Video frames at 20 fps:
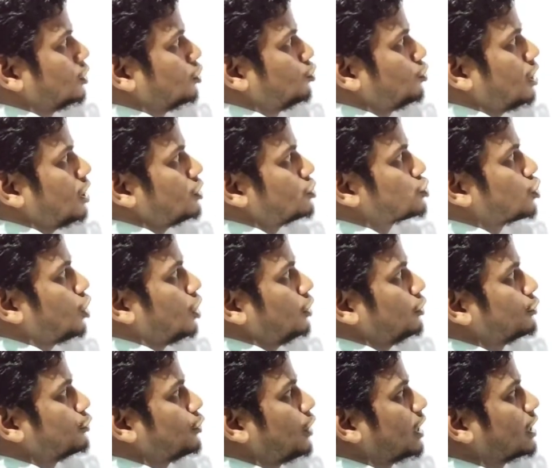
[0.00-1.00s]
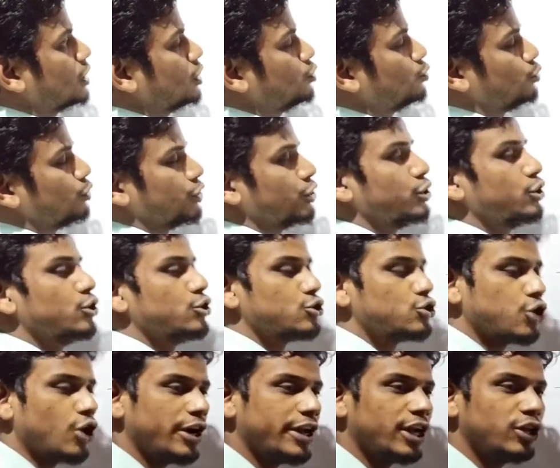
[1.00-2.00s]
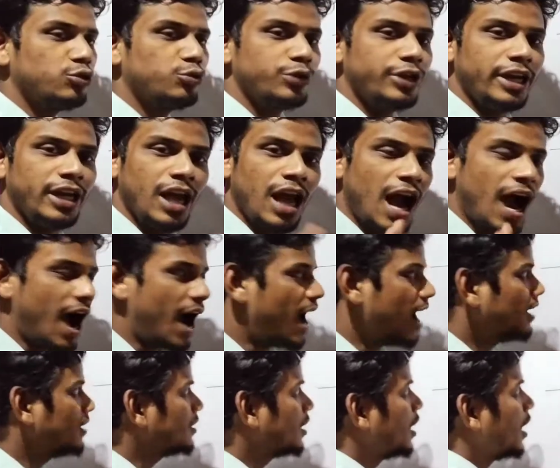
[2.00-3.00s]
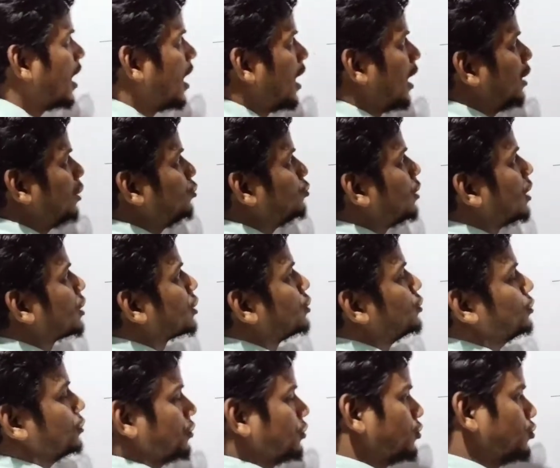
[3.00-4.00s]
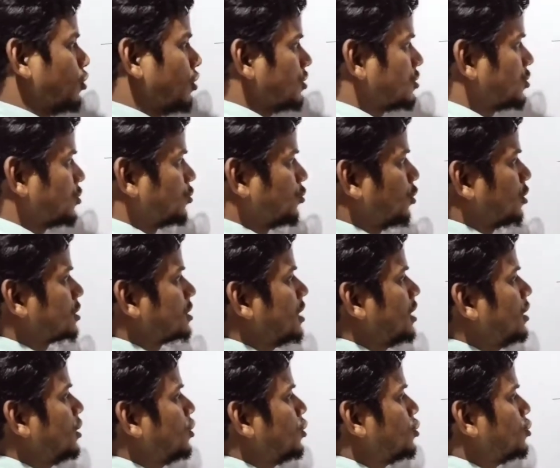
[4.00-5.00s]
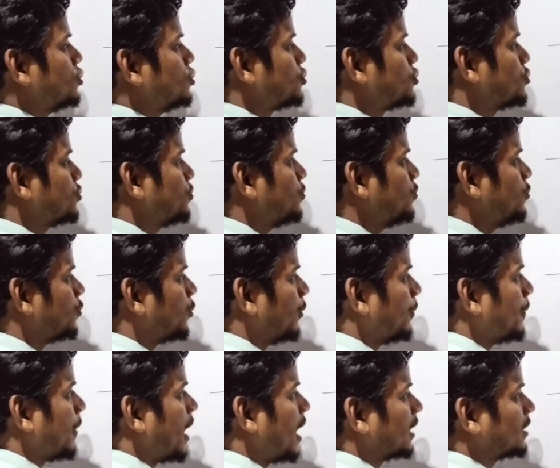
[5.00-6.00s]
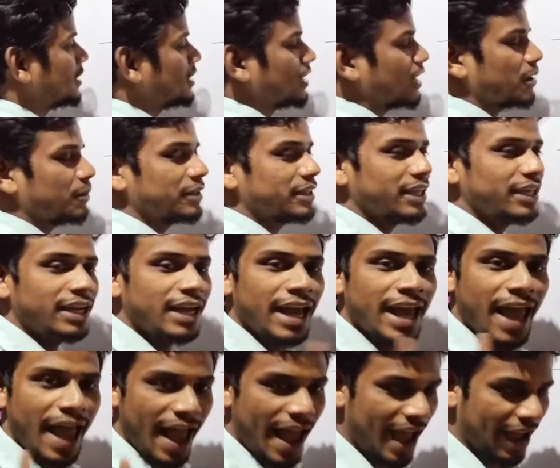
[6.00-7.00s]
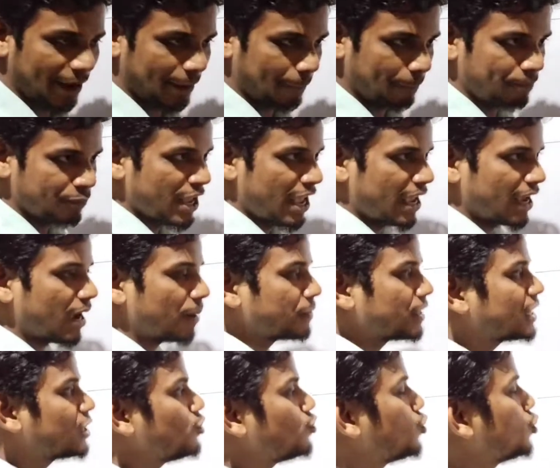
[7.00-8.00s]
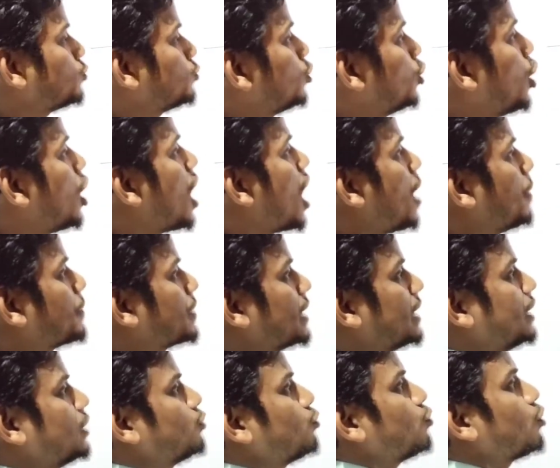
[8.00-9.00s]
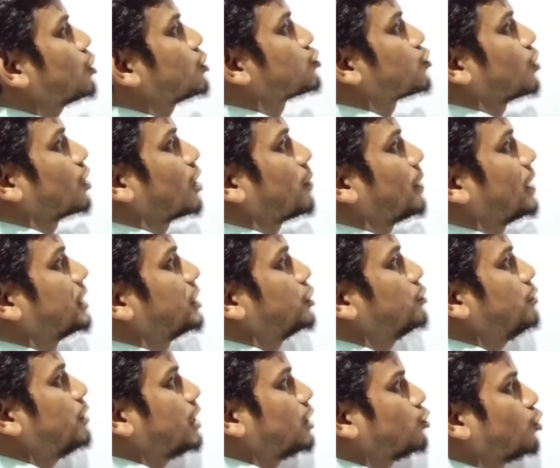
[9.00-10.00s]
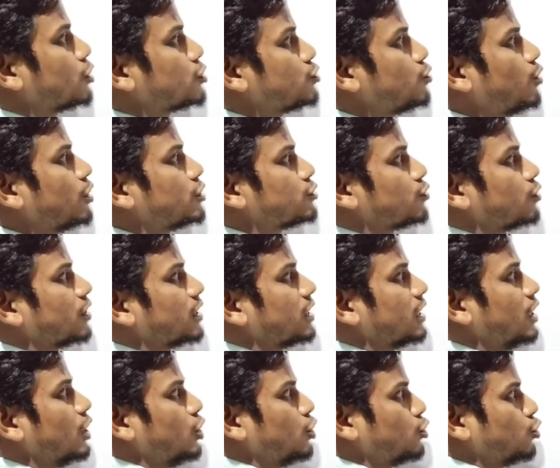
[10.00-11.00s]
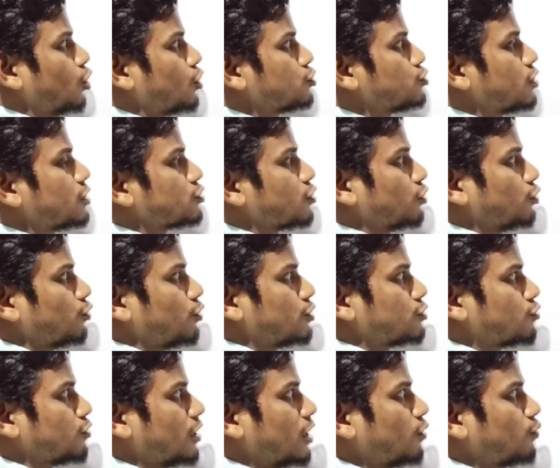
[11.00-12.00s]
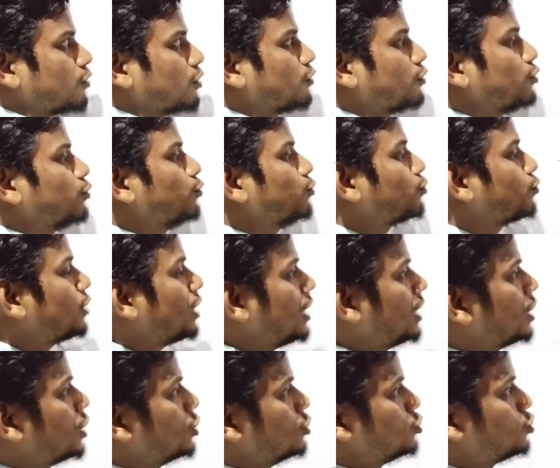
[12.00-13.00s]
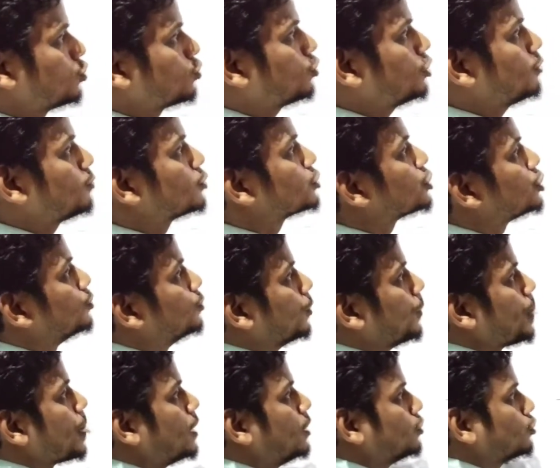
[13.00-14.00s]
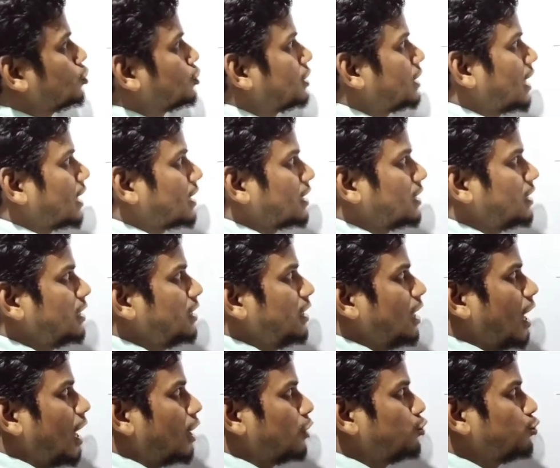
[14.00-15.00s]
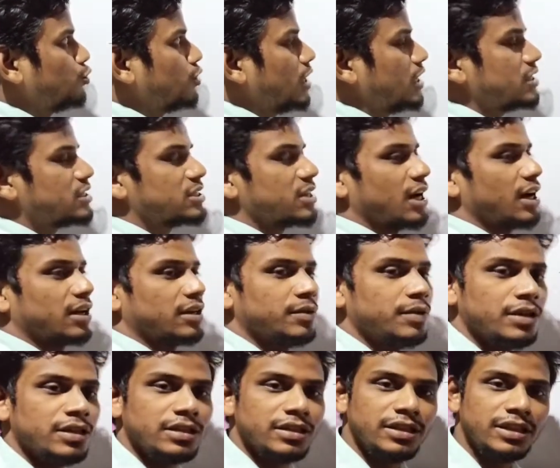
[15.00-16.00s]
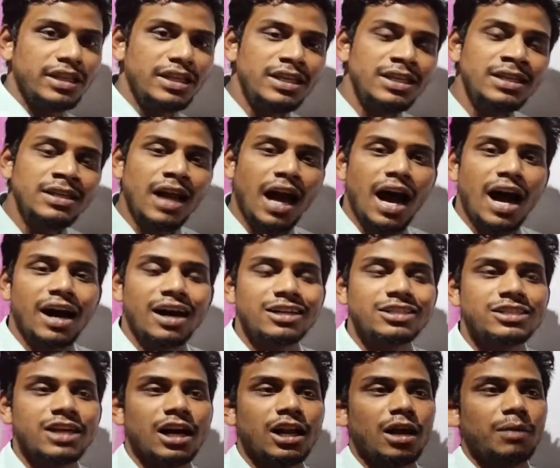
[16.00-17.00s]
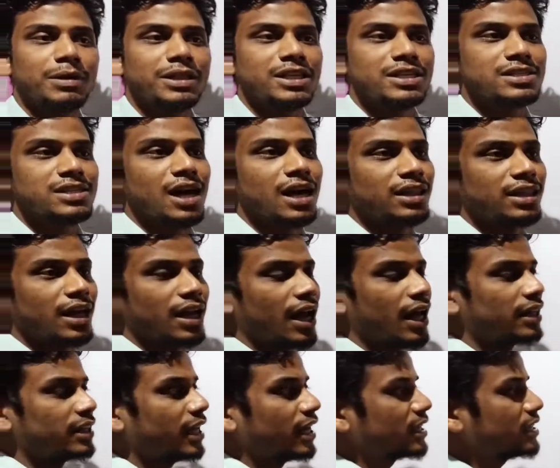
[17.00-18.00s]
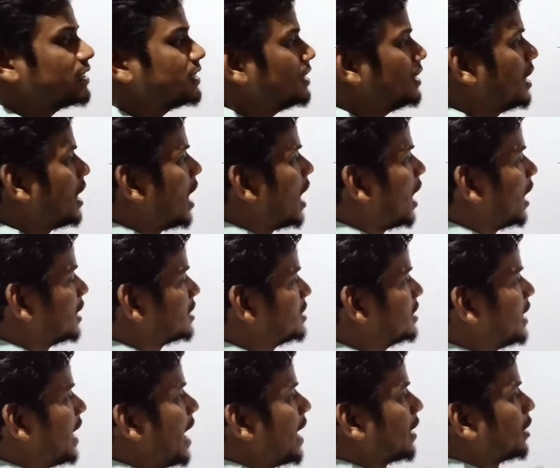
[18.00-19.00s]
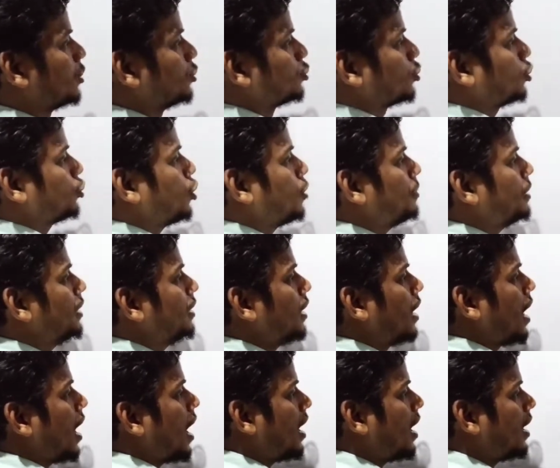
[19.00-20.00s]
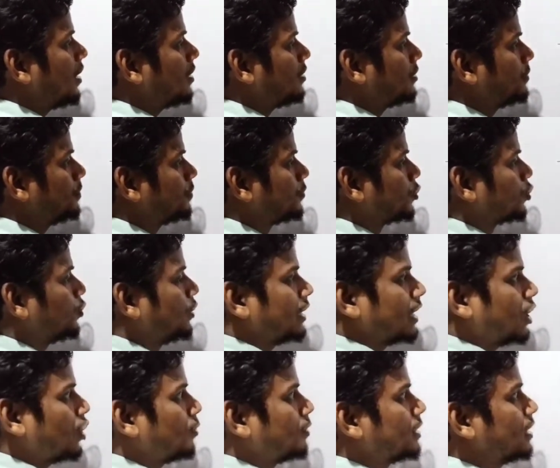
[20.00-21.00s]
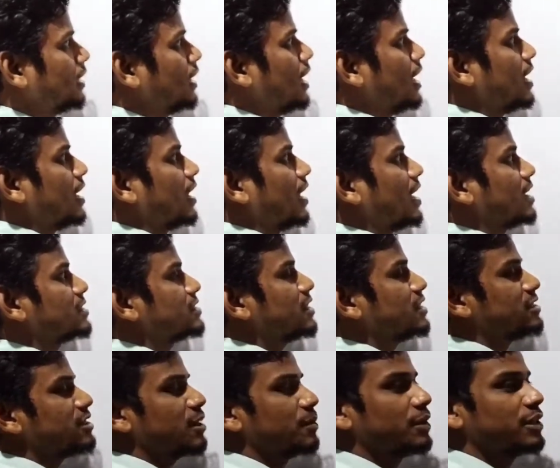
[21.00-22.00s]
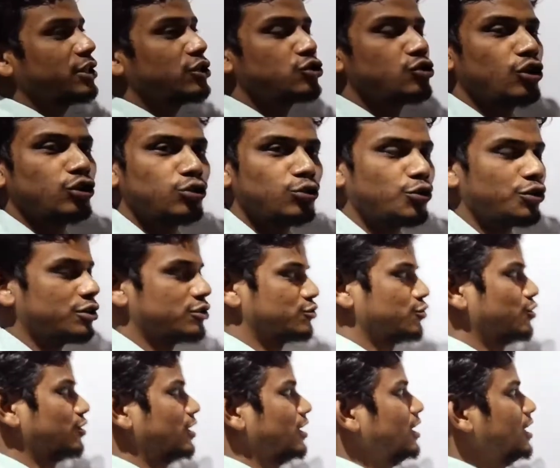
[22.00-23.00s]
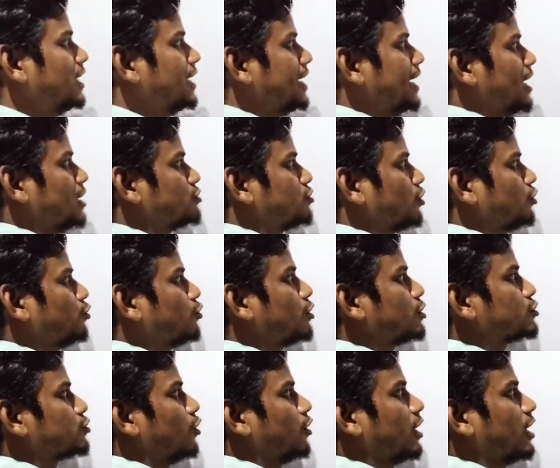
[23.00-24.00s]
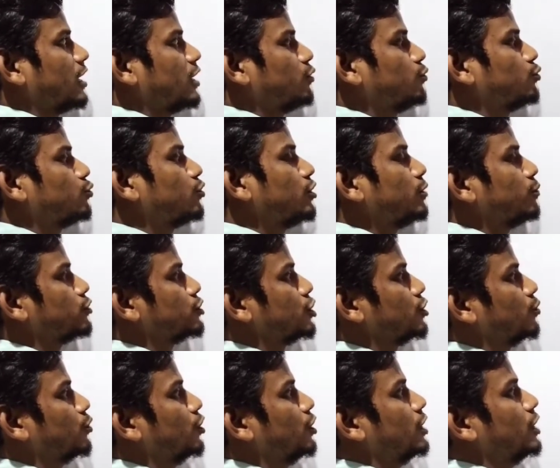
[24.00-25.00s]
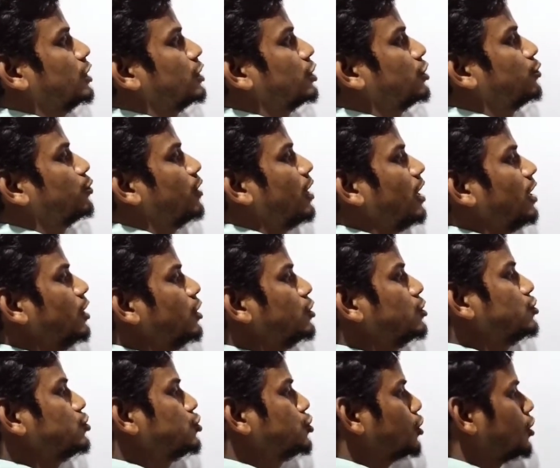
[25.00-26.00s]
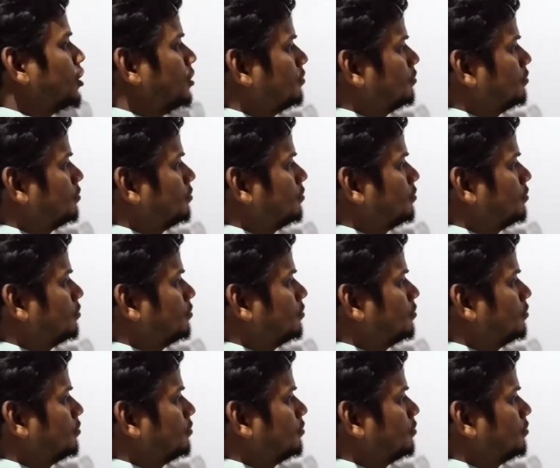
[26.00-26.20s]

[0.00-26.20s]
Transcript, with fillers: তিন না ছ দুই এককে দুই ছয় আর দুয়ে আট আর দুই এককে দুই দশ দশের শূন্য হাতে থাকে আমাদের এক একে আমরা কি করব আমরা একো ঘরের সংখ্যাটা বাদ দিয়ে দেবো একে দশও ঘরের সংখ্যাটা দশও আর শত ঘরের সংখ্যা কোনো কোনো গুণ করে যোগ করে বসিয়ে দেবো তো তিন এককে তিন আর দু না চার তিন আর চারে আমাদের সাত আর হাতে আঁকে আছে এক তো কথা হবে আট হয়ে গেল আমাদের লাস্ট থাকছে আমাদের শতঘরের সংখ্যা এই শতঘরের সংখ্যাকে গুণ করে বসে দেবো তিন দুনা ছ